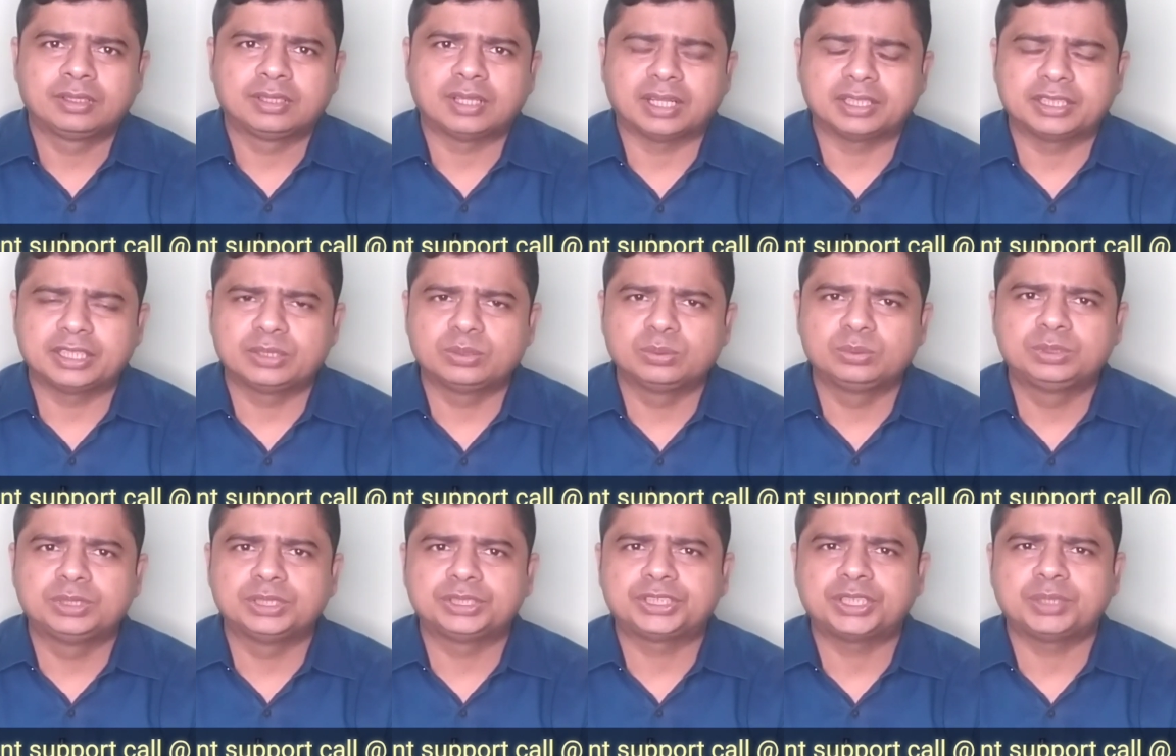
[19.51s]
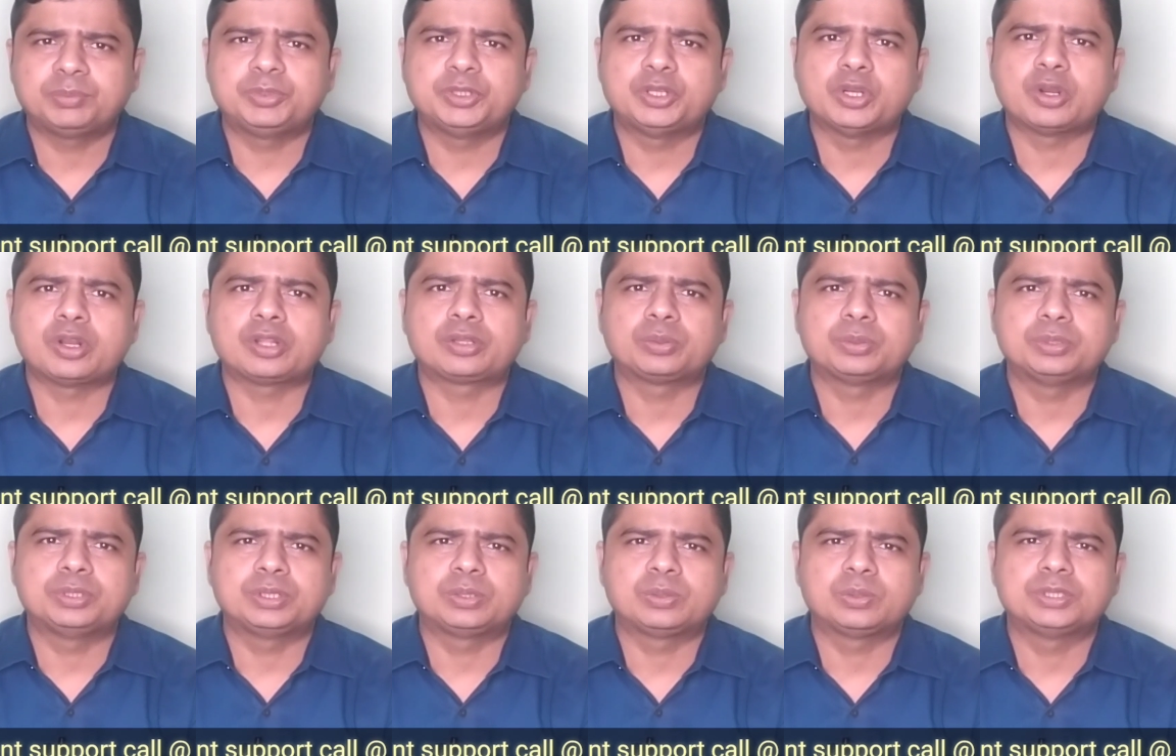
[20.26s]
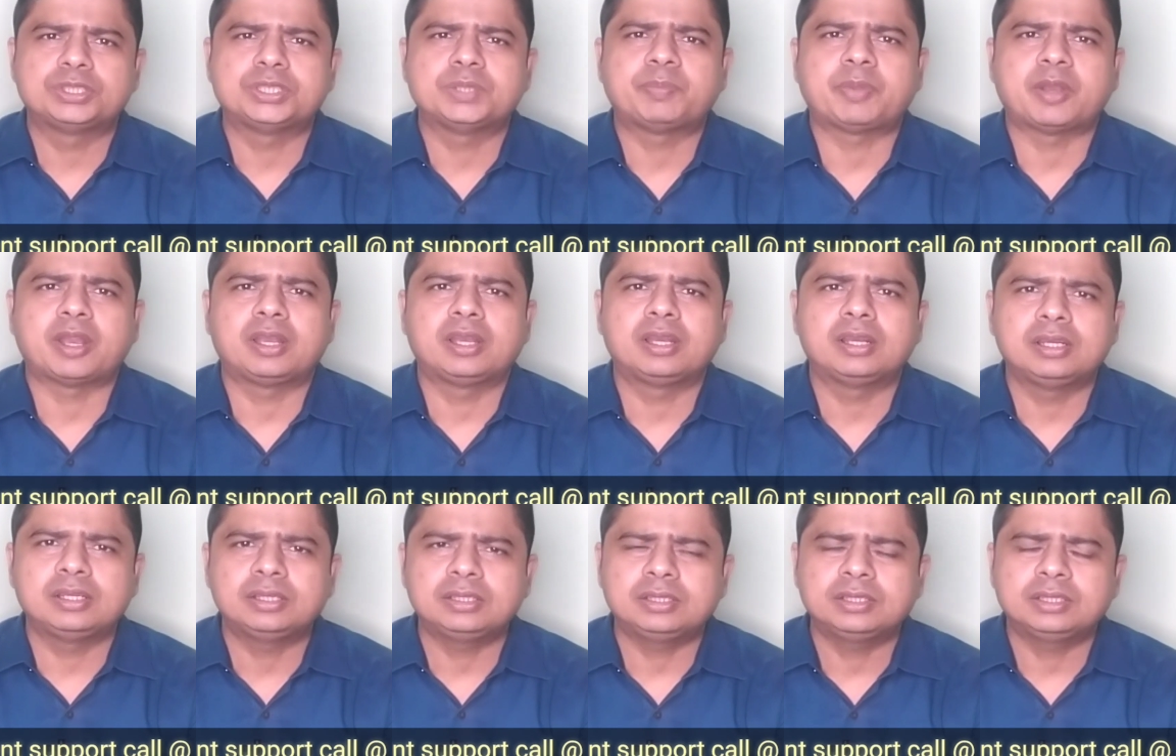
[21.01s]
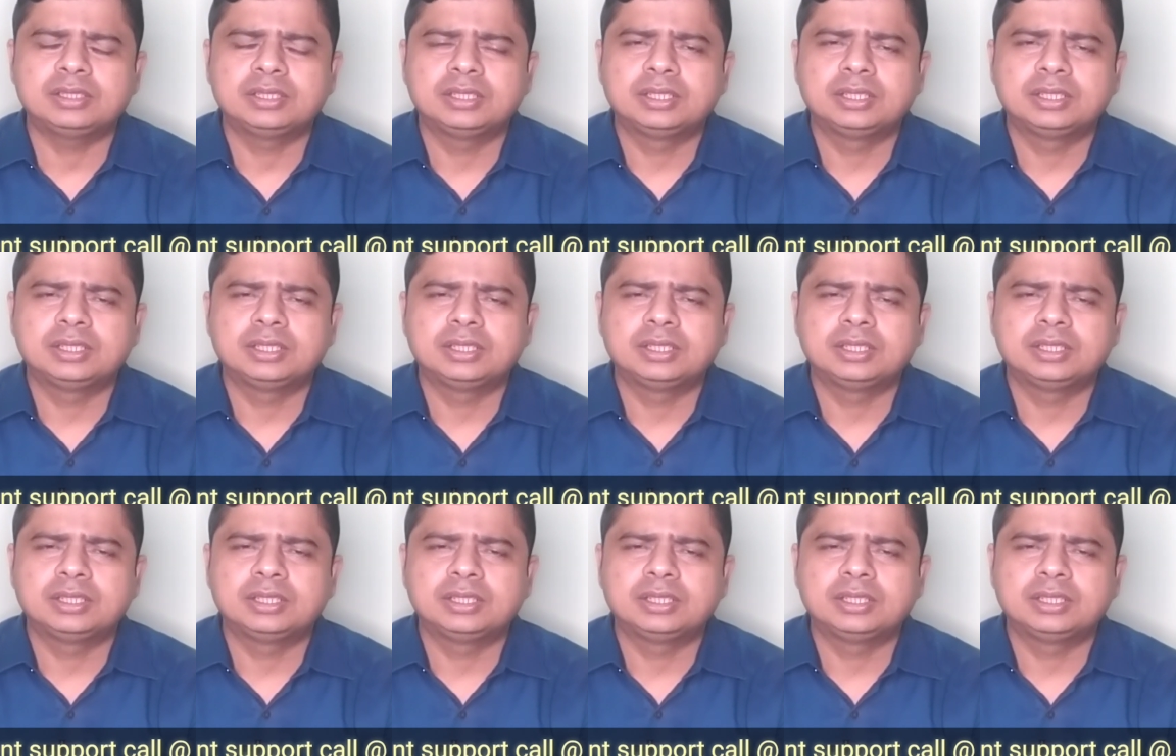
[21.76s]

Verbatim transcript: তাদের উদ্দেশ্যে ভিডিওটা তৈরি করেছি প্যারালালি